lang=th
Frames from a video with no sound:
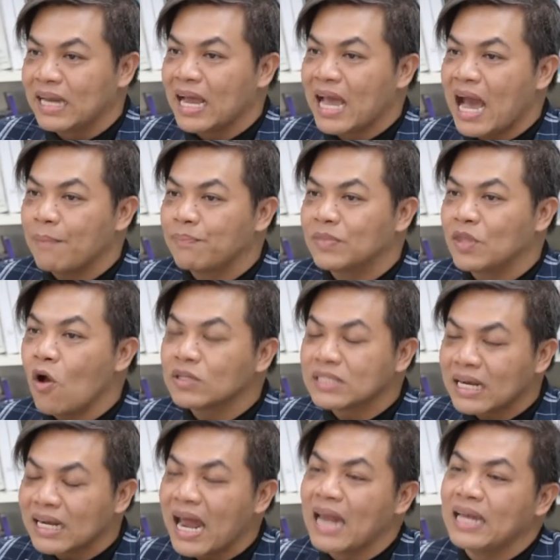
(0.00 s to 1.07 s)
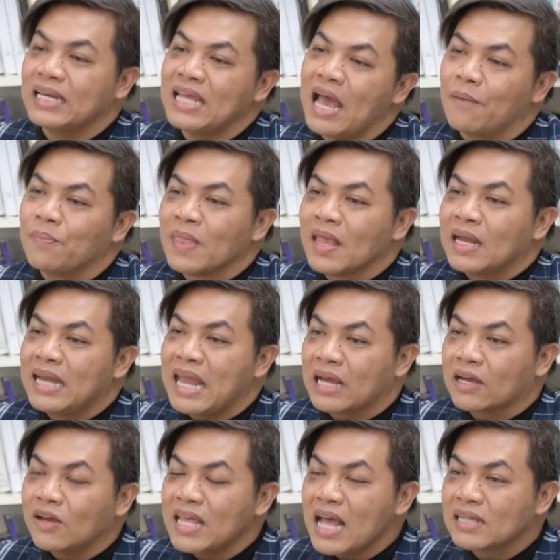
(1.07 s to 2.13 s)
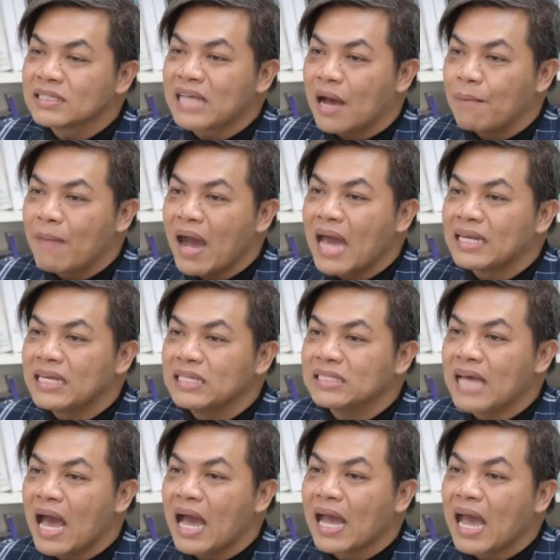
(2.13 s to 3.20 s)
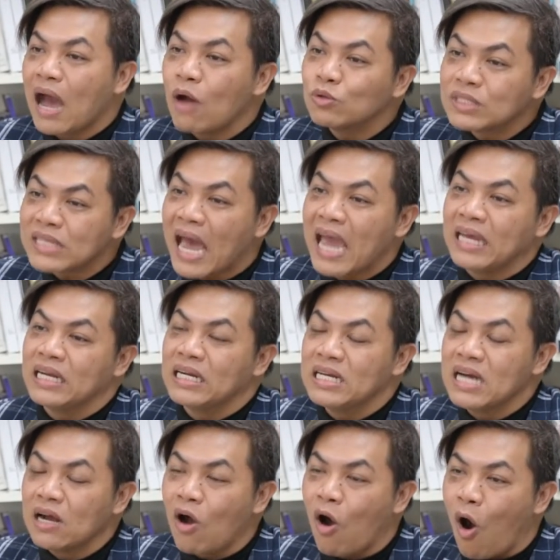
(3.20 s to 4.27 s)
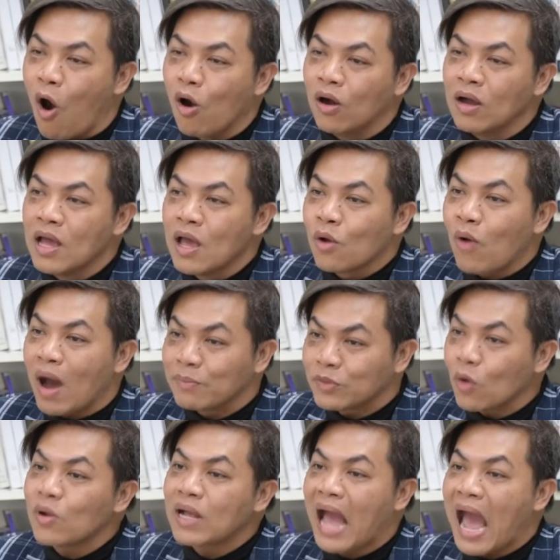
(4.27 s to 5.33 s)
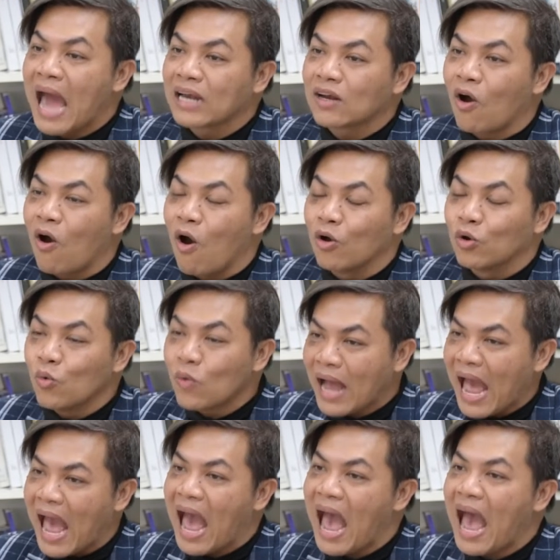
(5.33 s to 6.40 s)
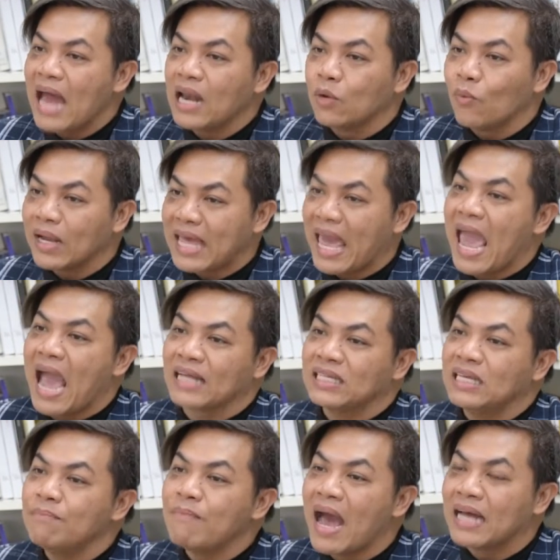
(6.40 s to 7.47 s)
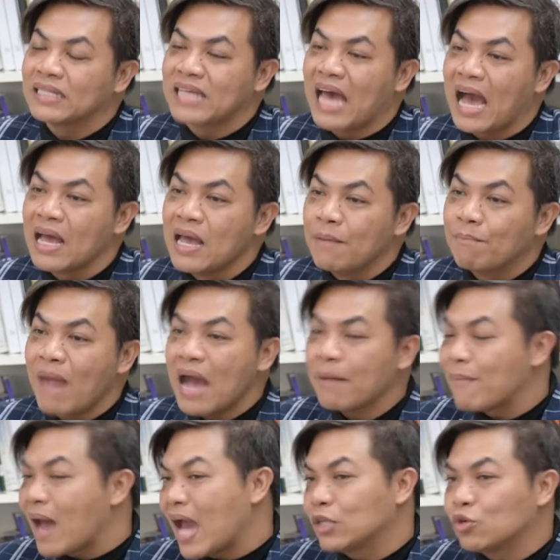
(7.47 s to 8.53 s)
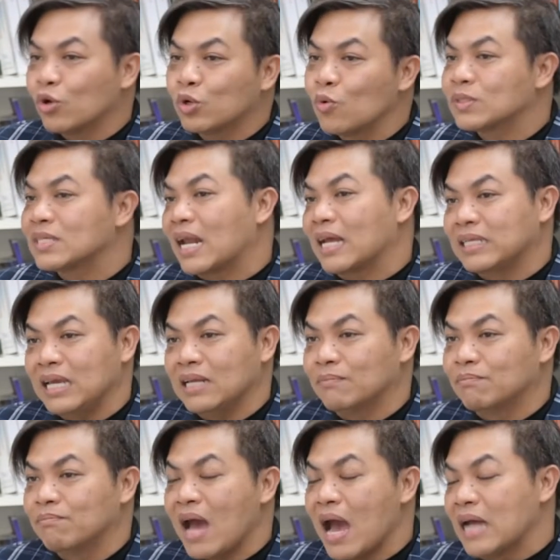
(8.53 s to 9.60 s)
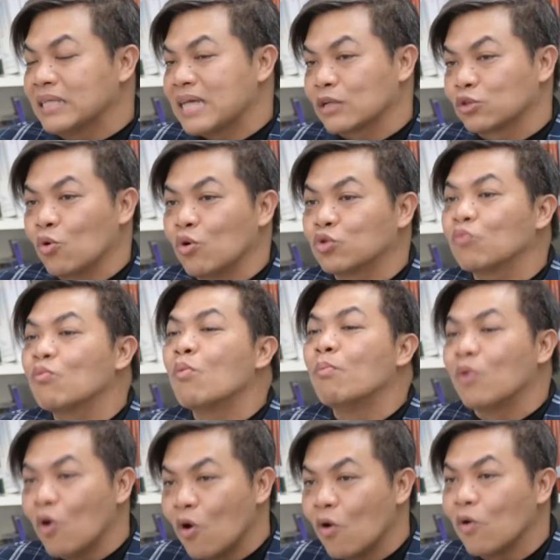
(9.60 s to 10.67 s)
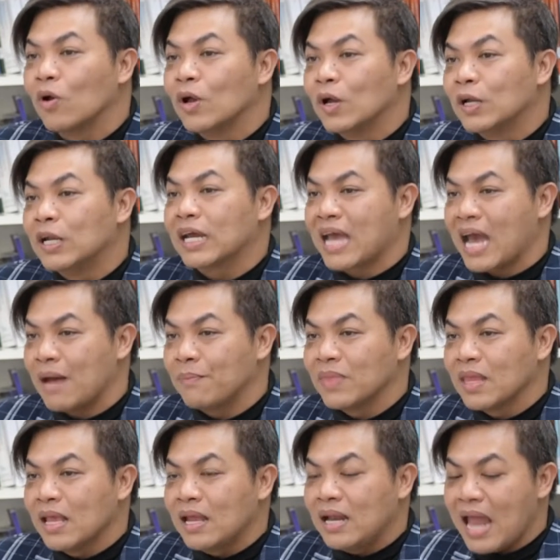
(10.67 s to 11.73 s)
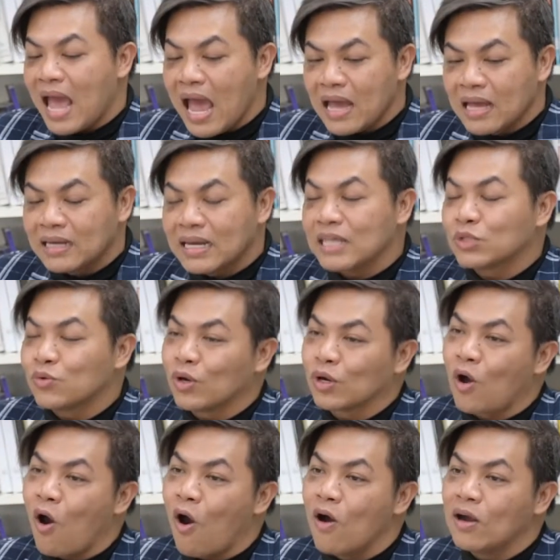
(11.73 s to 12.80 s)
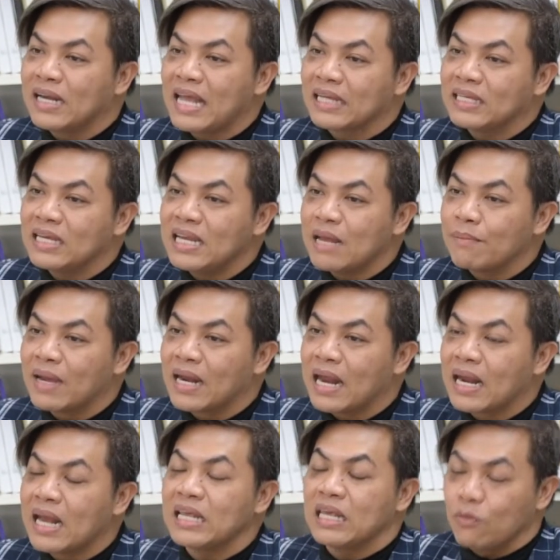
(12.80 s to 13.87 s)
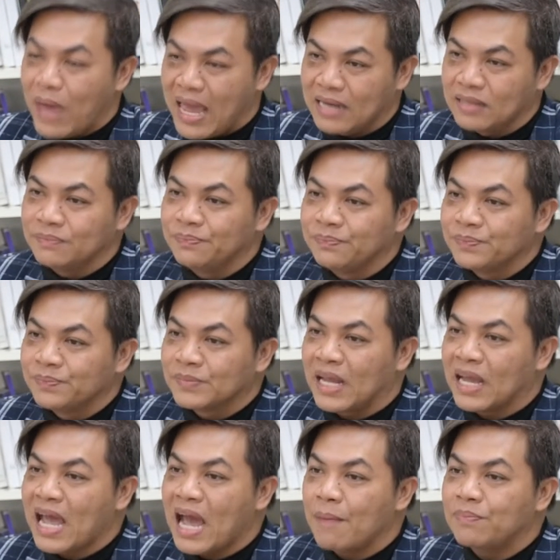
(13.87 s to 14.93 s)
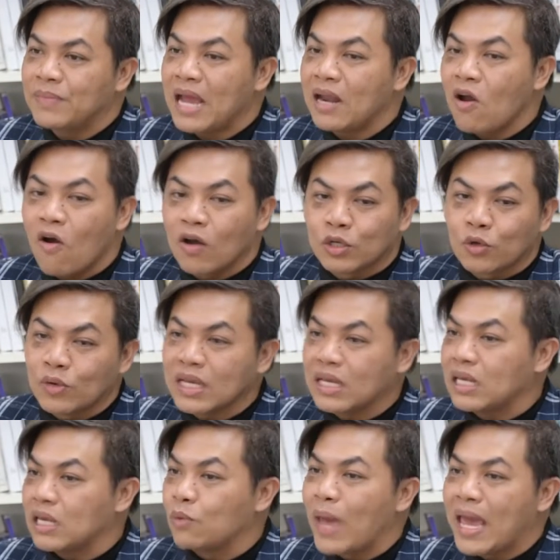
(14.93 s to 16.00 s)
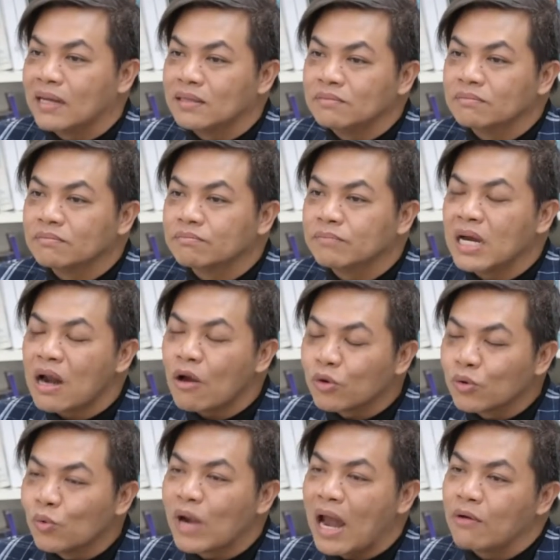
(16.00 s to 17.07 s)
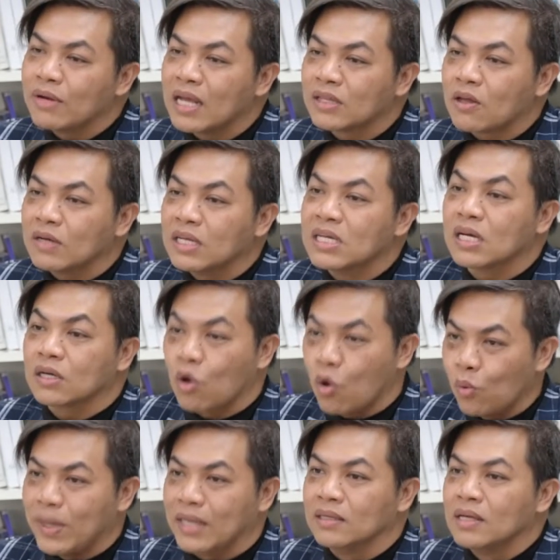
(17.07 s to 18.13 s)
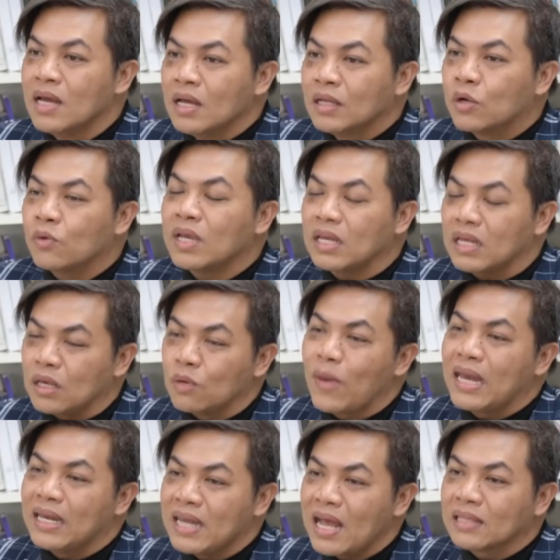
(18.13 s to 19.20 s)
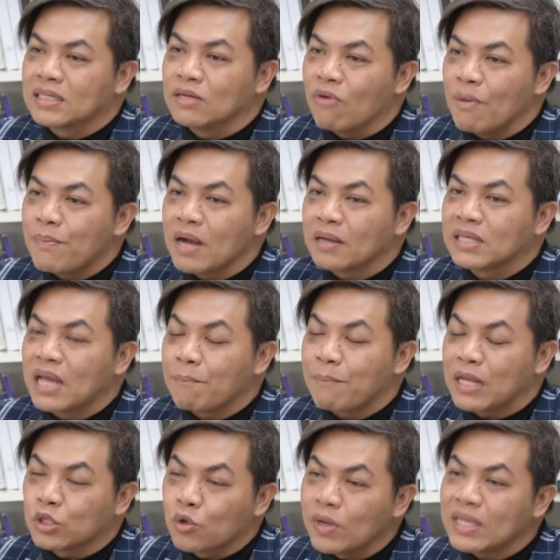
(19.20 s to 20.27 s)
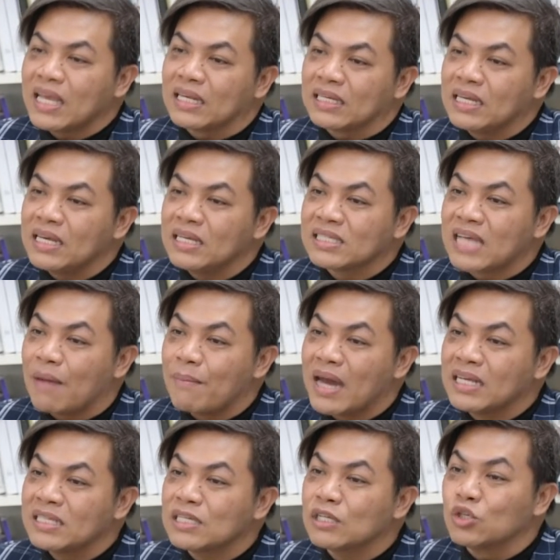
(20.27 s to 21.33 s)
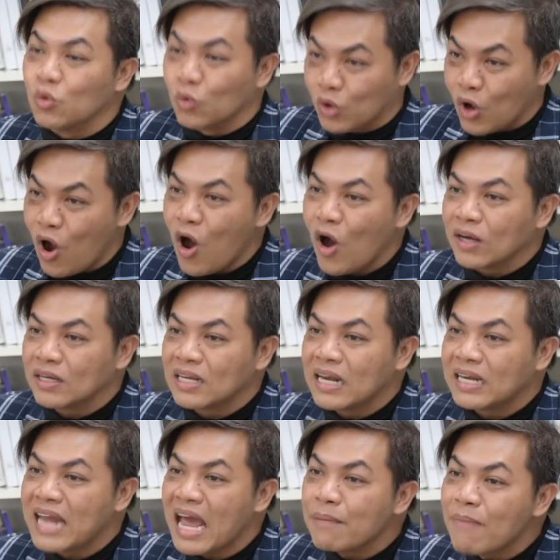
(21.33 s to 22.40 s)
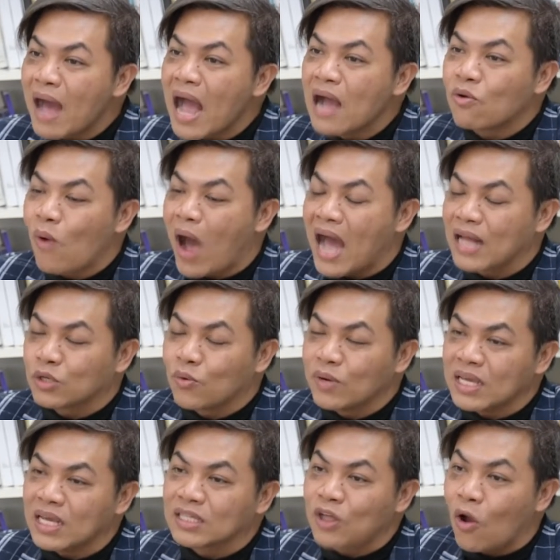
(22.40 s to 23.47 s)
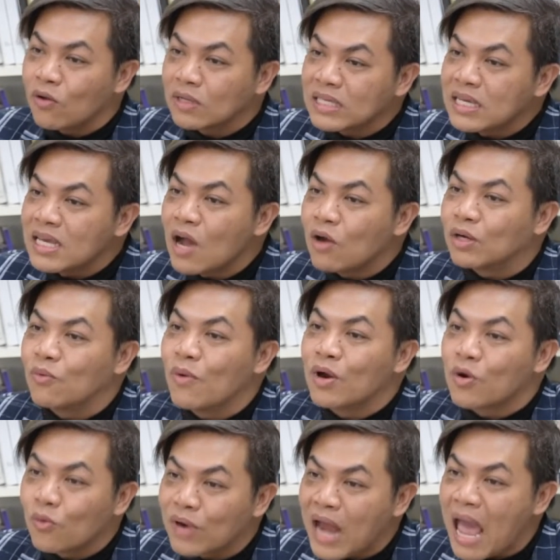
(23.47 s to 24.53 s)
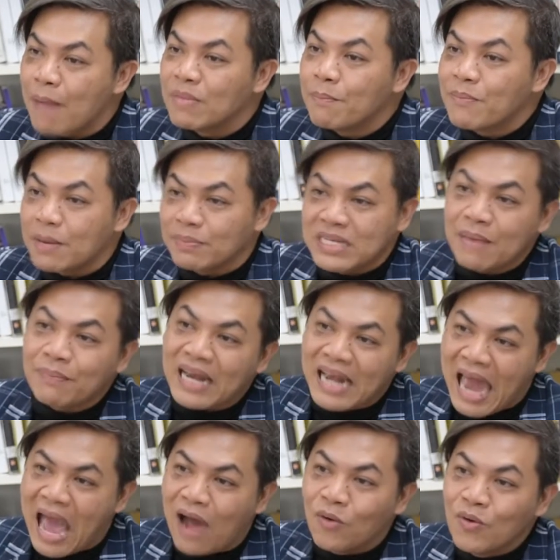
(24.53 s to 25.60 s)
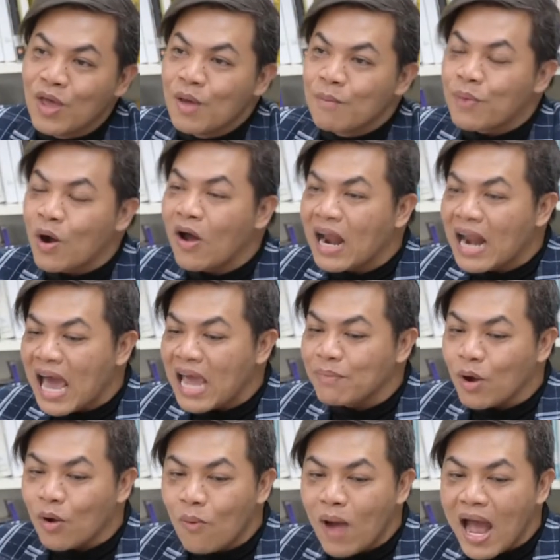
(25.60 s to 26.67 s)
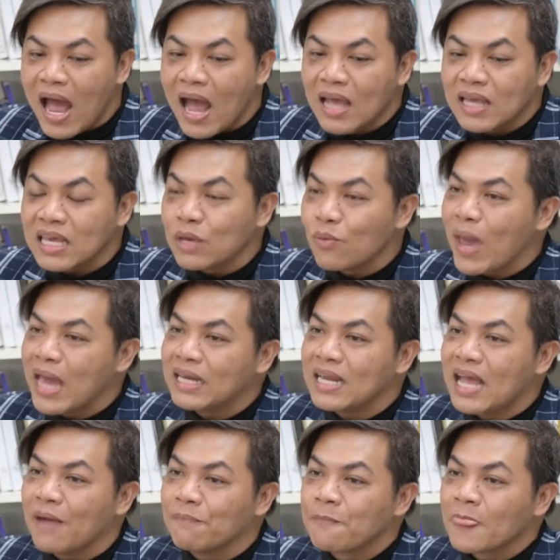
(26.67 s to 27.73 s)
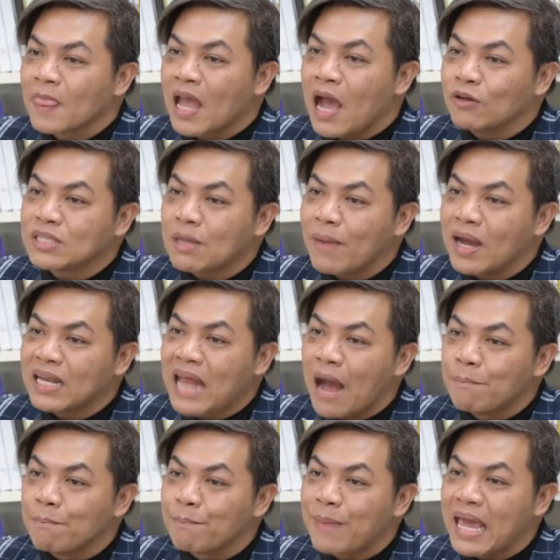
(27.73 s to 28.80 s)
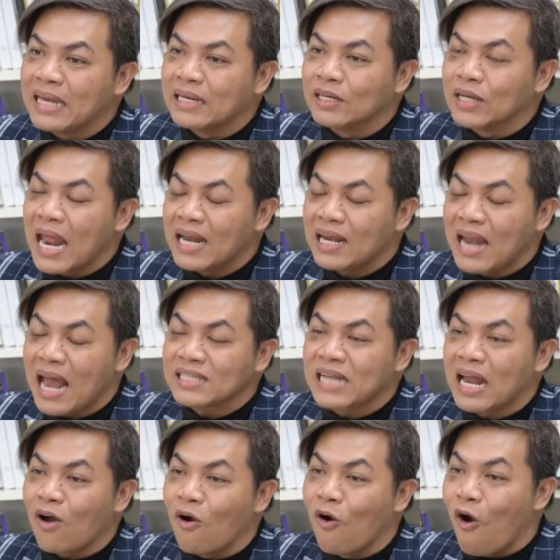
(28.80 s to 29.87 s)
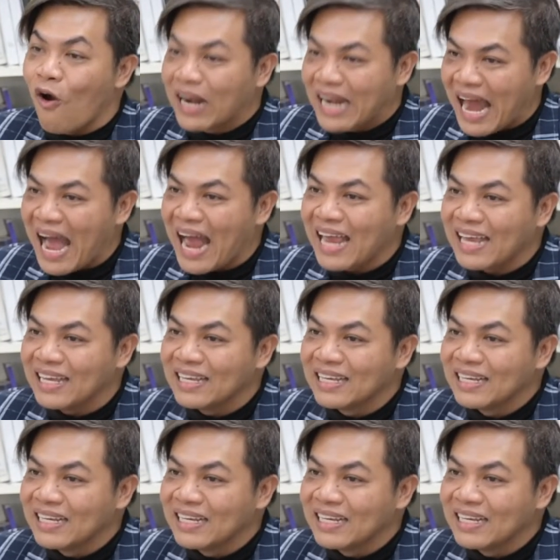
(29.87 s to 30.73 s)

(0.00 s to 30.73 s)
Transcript: นะครับนอกจากนั้นเนี่ย เด็กก็ยังสามารถที่จะเข้าใจในเรื่องของความต้องการของลูกค้า หรือว่าแขกที่มาจากมากมายทั่วทุกสารทิศมาจากทั่วทุกมุมโลกนะครับและในส่วนของเด็กที่เรียนมาทางด้านอีเวนต์นะครับแน่นอนธุรกิจอีเวนต์เมื่อเราดูแล้วเนี่ยตอนที่เกิดโควิดธุรกิจอีเวนต์เนี่ยถือว่ายังเป็นธุรกิจที่สามารถที่จะอยู่รอดได้มากกว่าธุรกิจท่องเที่ยวหรือว่าโรงแรมเมื่อเปรียบเทียบกันแล้ว เพราะอะไรเพราะว่าอีเวนต์เนี่ยเขาสามารถทำเป็นลักษณะของออนไลน์